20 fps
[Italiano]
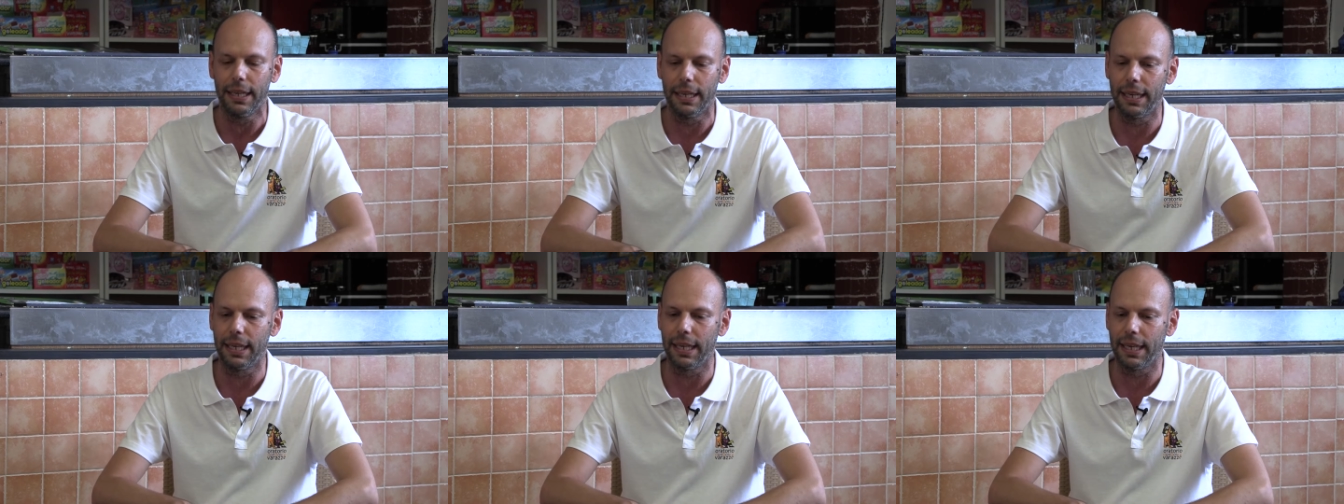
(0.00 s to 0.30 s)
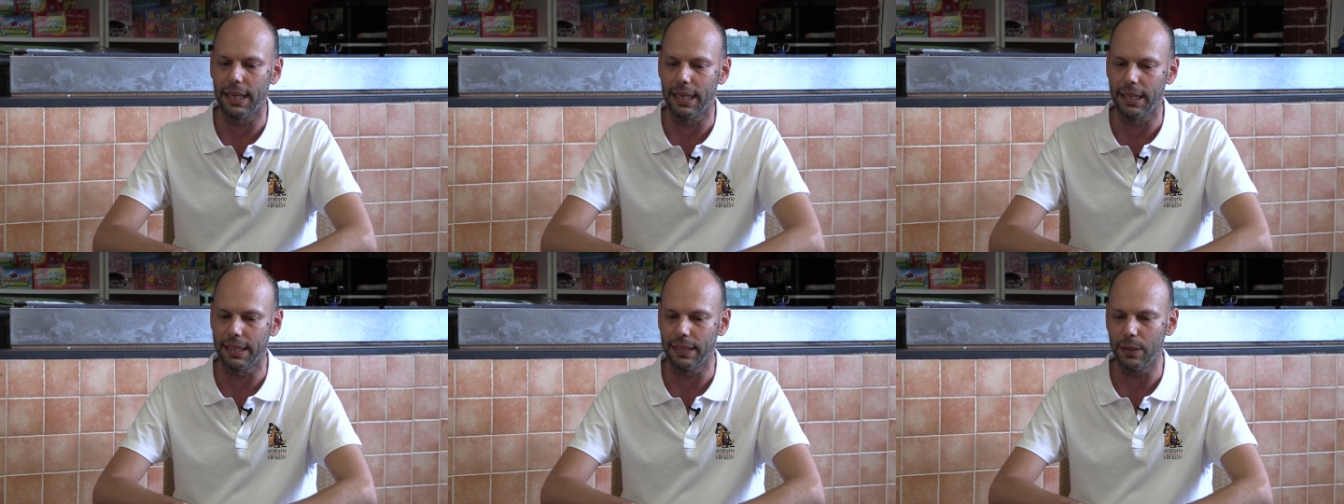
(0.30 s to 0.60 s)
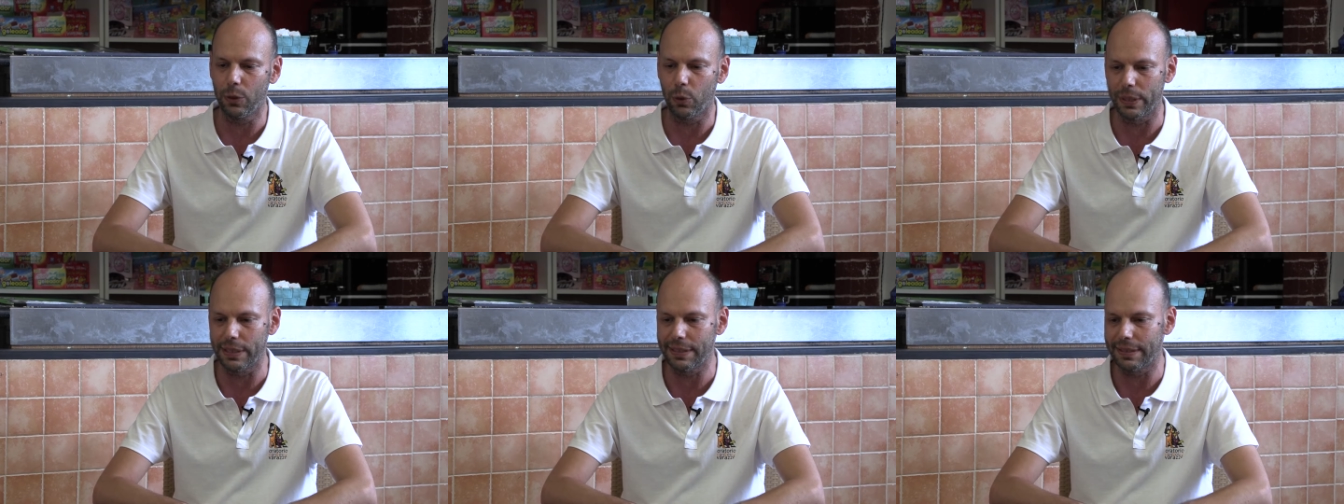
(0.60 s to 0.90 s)
eh,
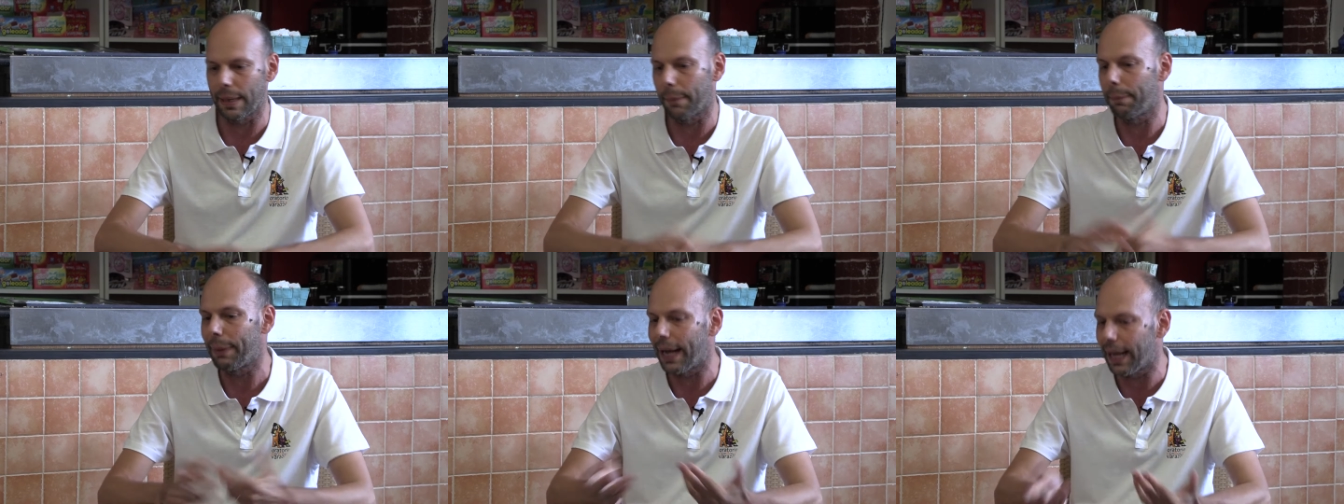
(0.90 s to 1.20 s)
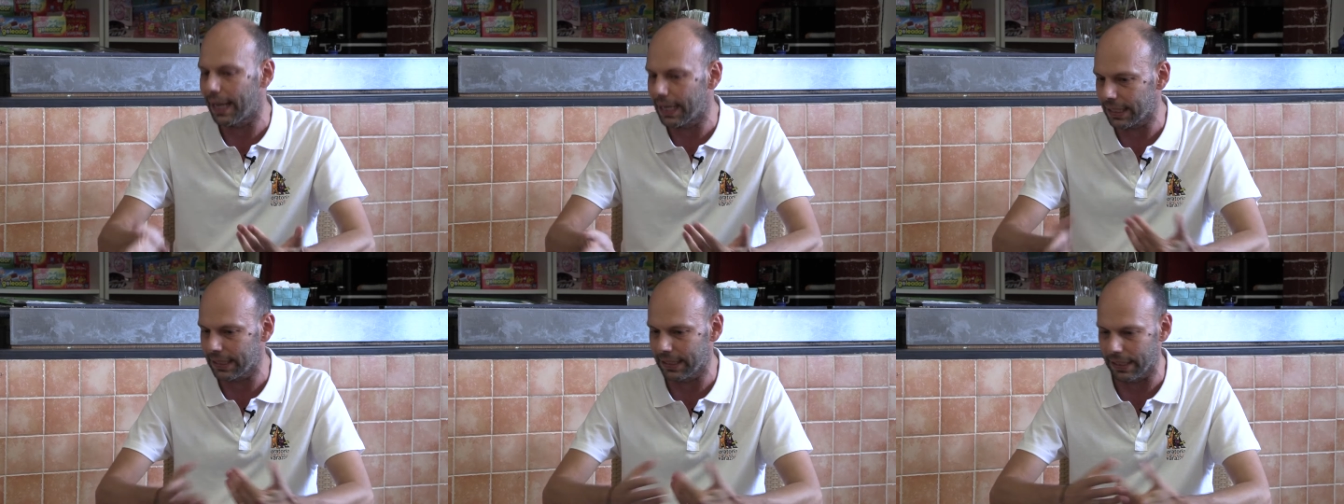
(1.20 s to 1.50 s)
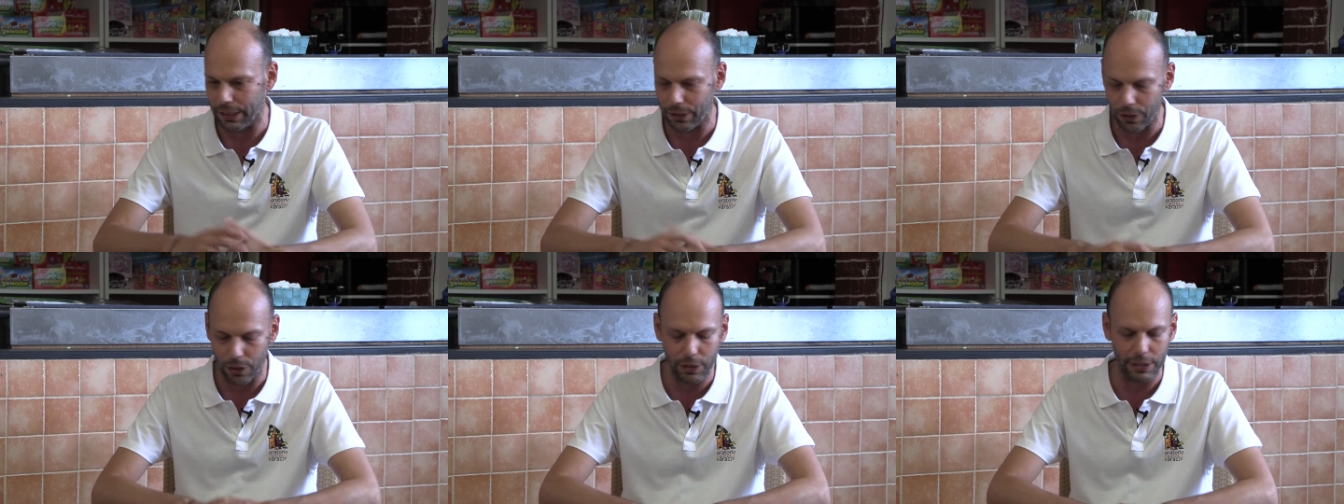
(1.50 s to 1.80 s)
di questa
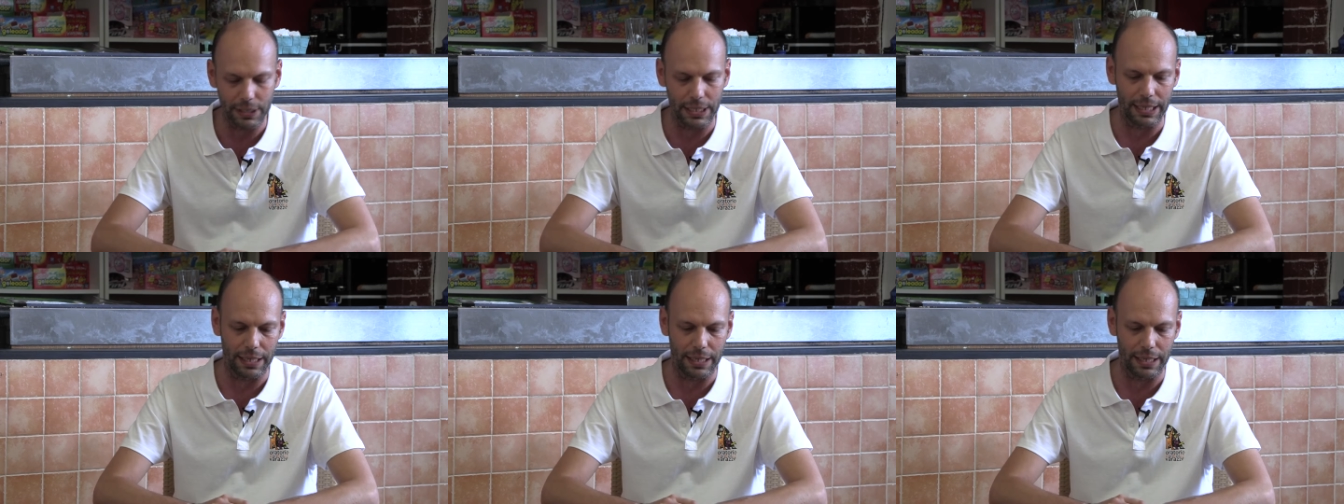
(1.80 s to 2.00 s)
parte no,